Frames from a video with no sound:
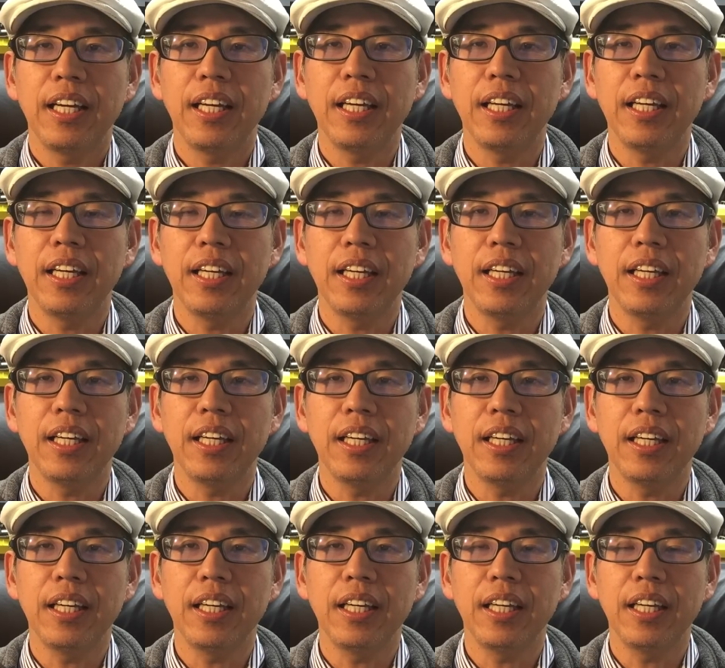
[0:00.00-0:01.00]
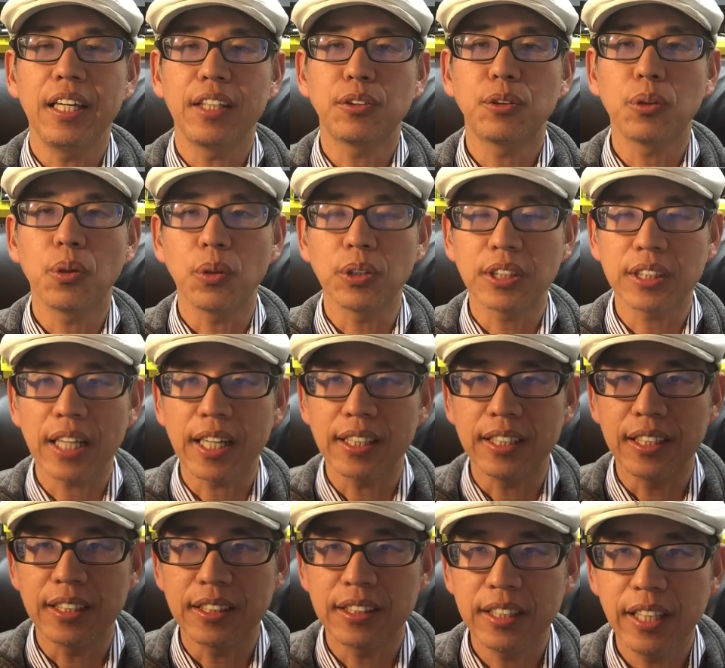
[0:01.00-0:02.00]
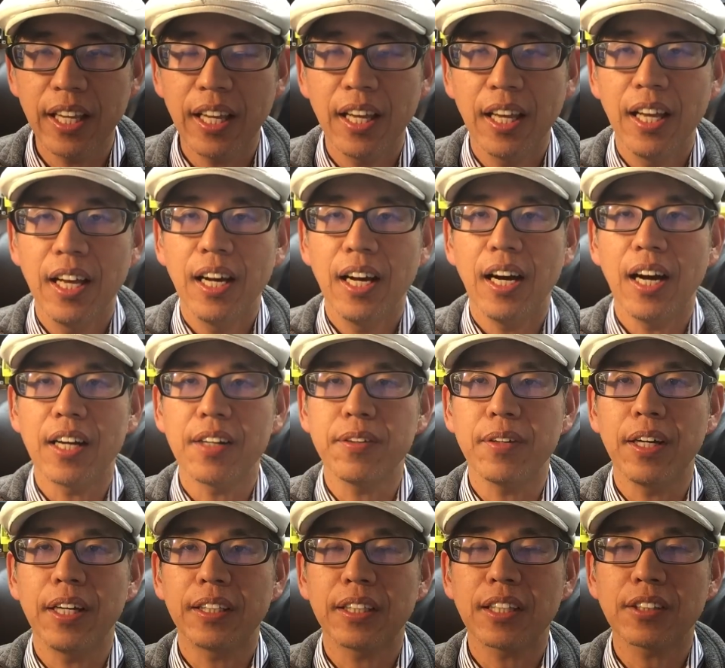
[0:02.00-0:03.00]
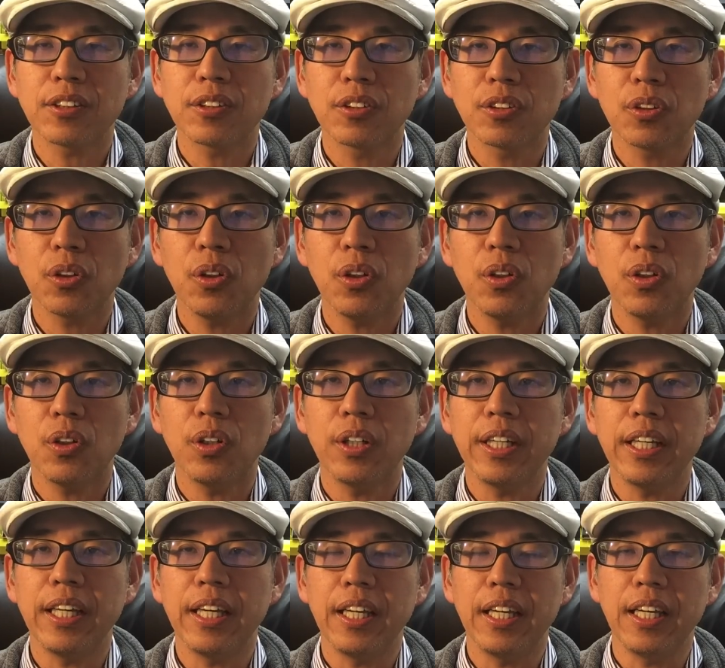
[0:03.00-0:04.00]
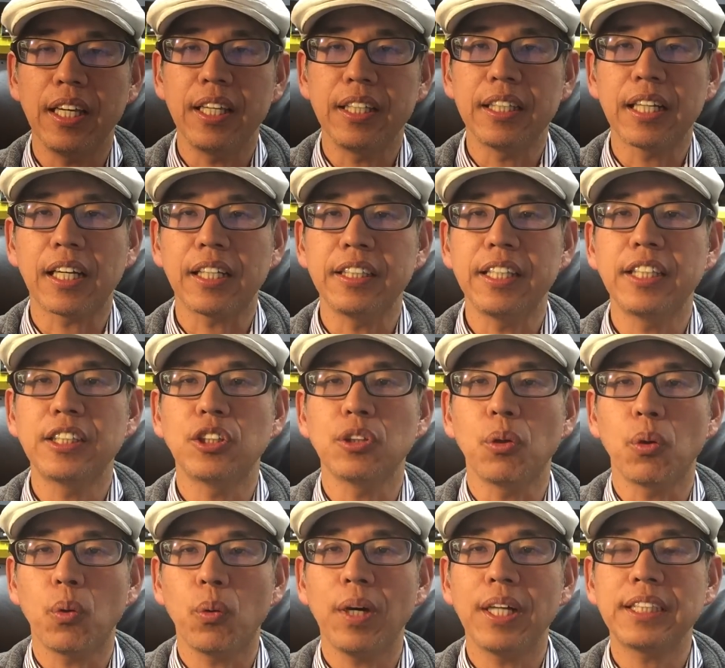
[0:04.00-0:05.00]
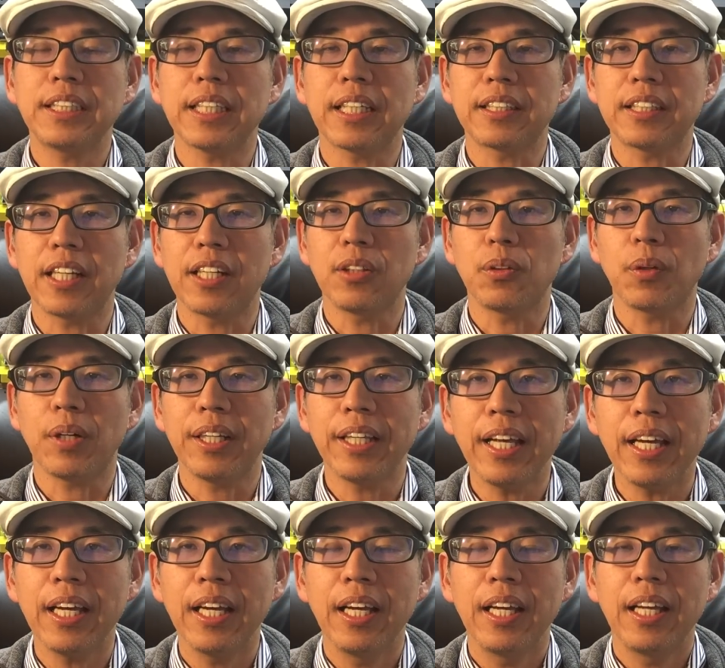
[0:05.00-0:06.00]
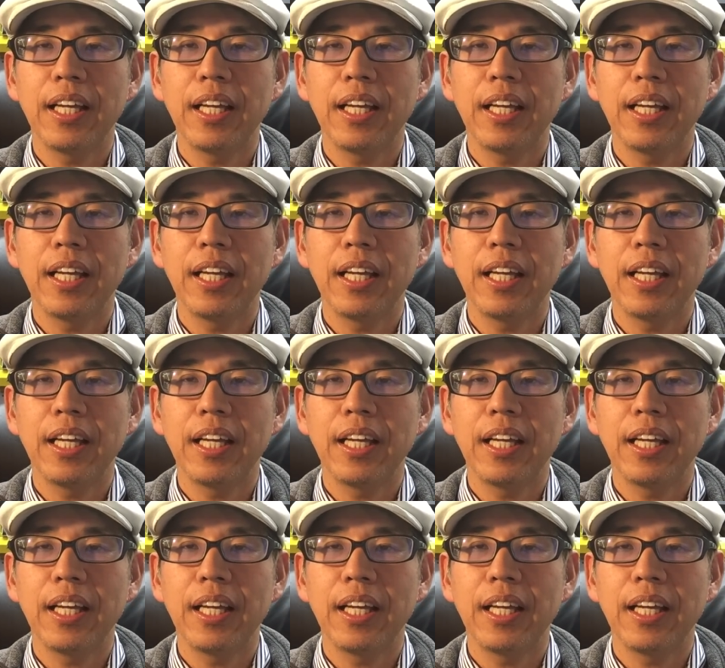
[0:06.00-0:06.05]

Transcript: えー、苦労したりですねあるいは下手すると、えー、なんかネジを壊しちゃったりとかね、